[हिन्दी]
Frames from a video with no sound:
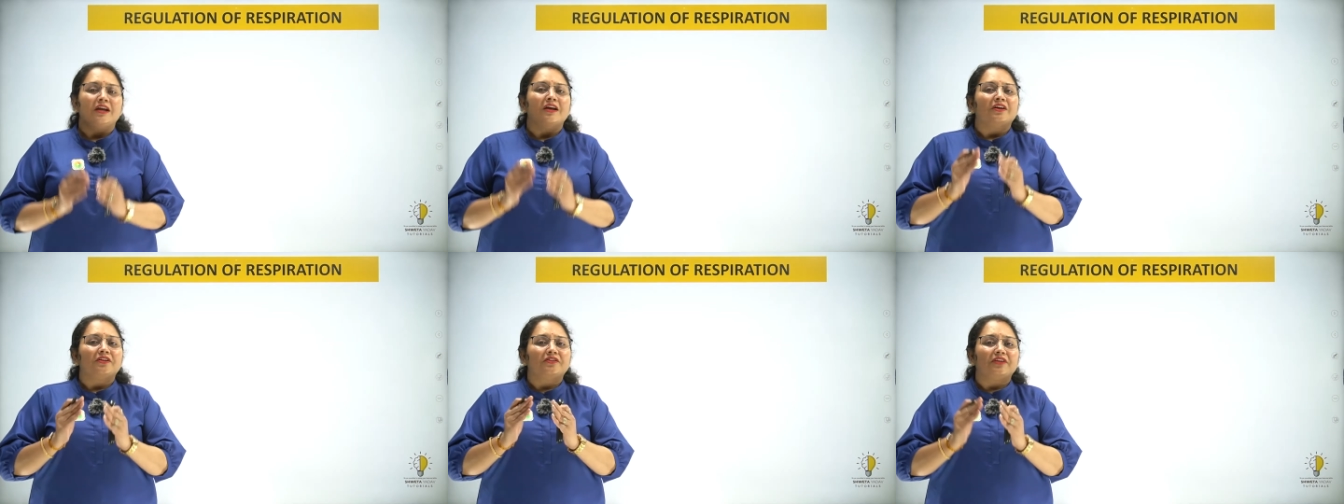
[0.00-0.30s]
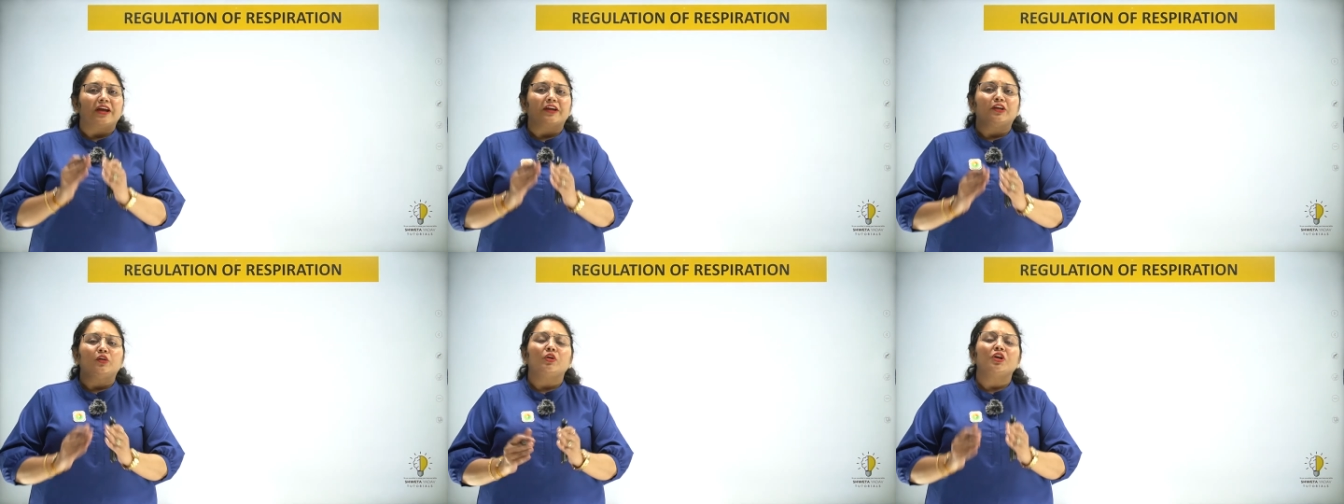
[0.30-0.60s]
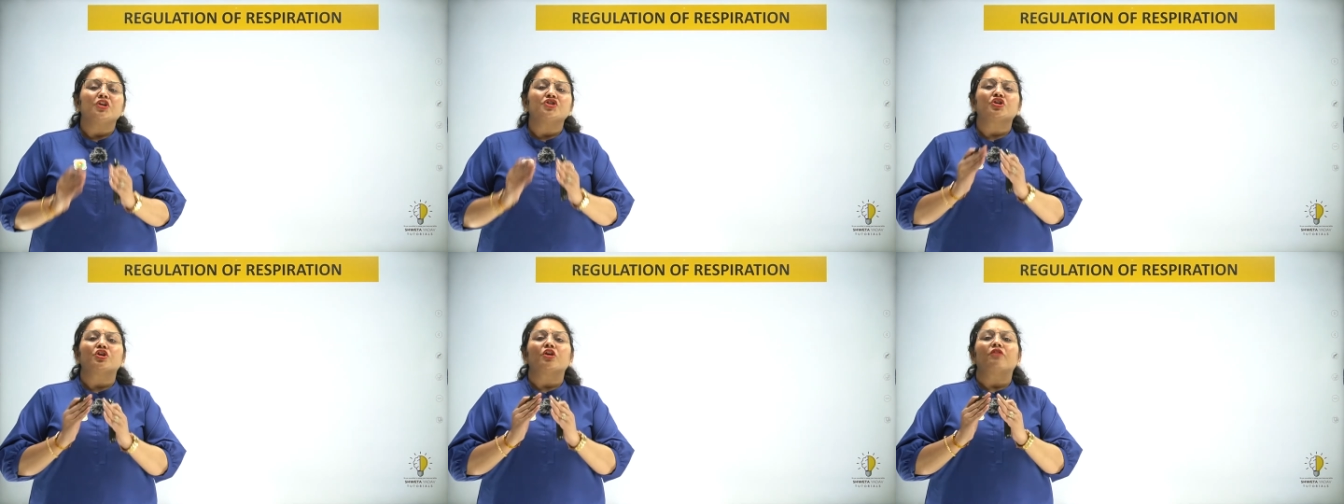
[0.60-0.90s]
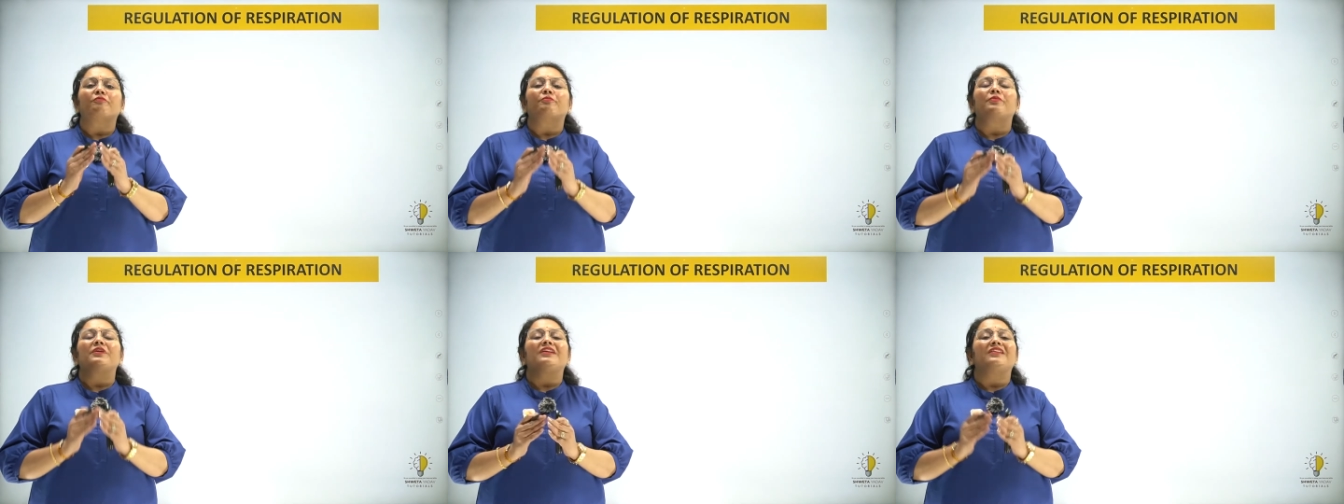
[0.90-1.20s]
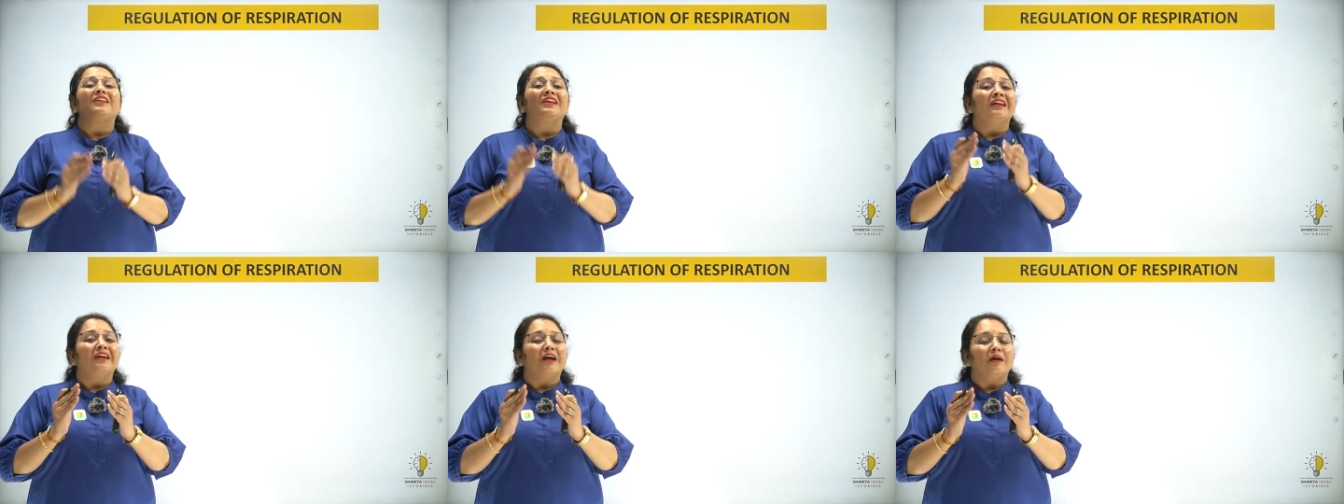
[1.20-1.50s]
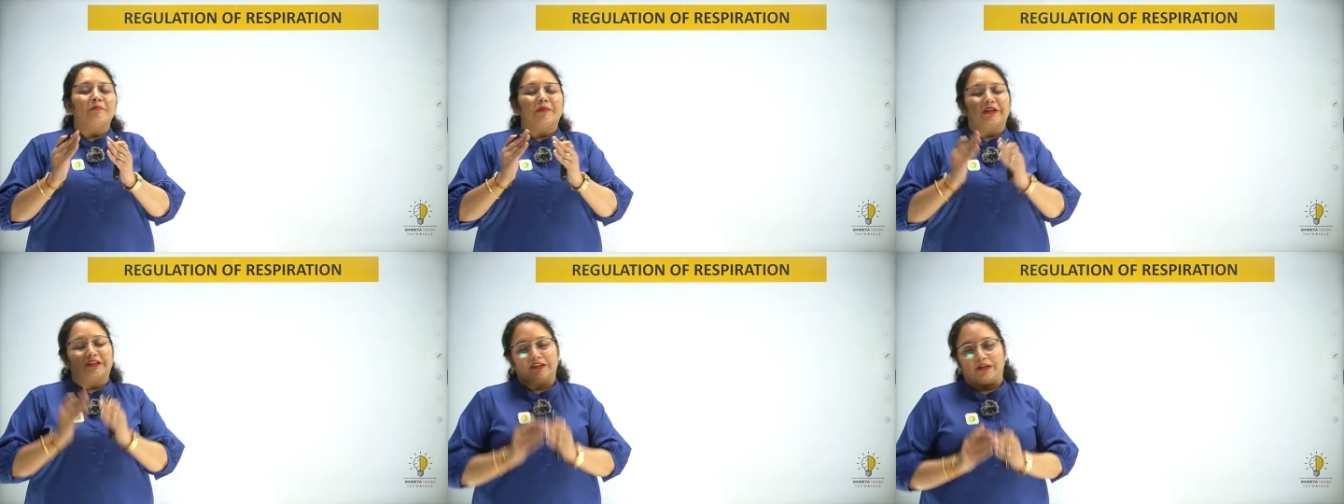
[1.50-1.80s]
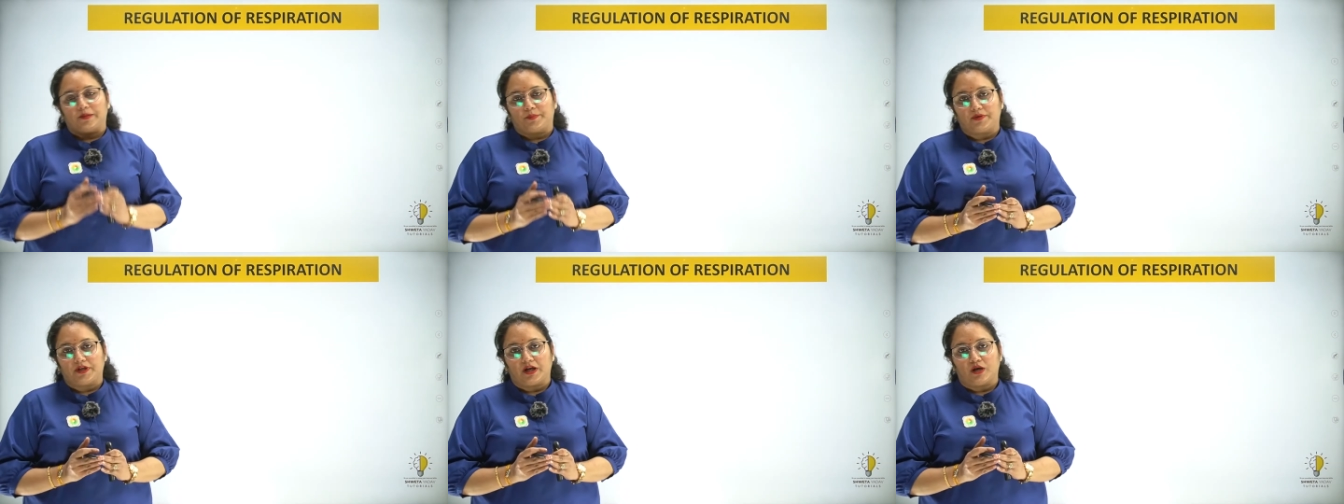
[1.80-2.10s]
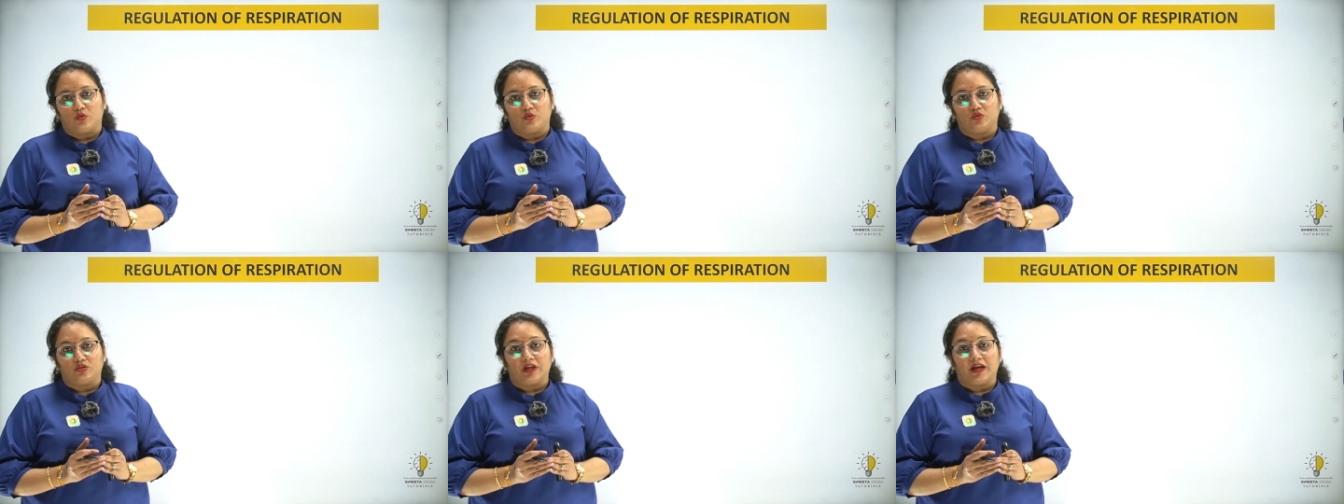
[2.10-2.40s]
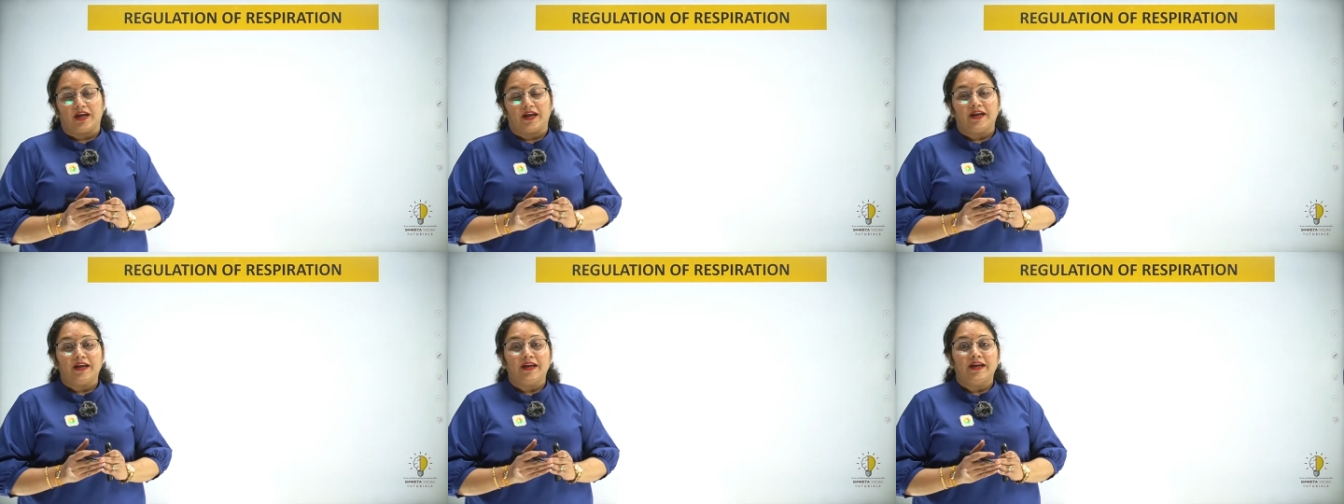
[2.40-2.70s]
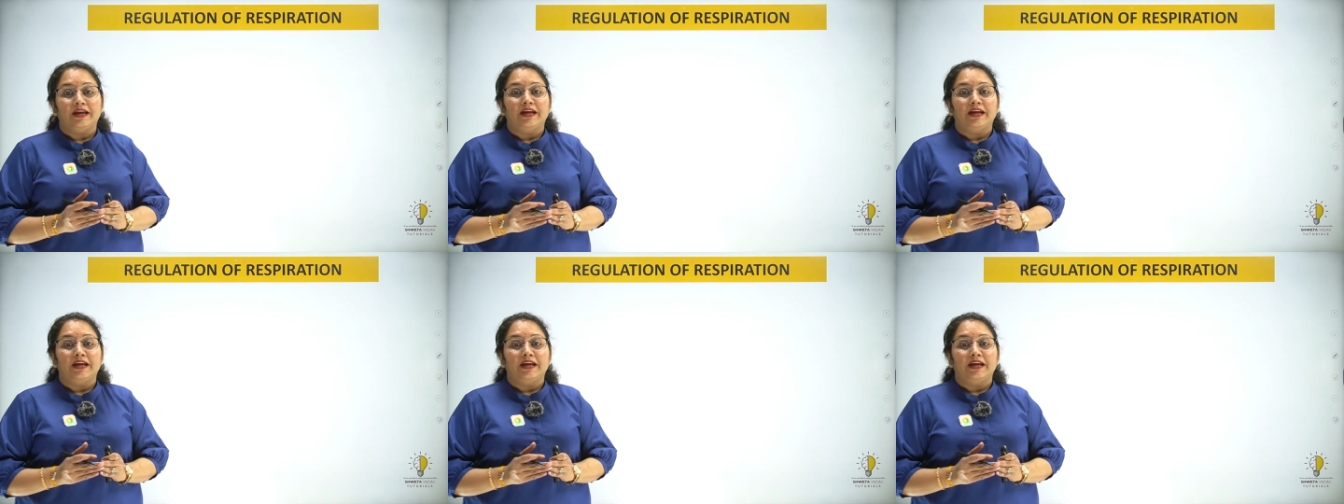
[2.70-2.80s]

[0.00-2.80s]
रेगुलेशन ऑफ ब्रीदिंग का मतलब क्या होता है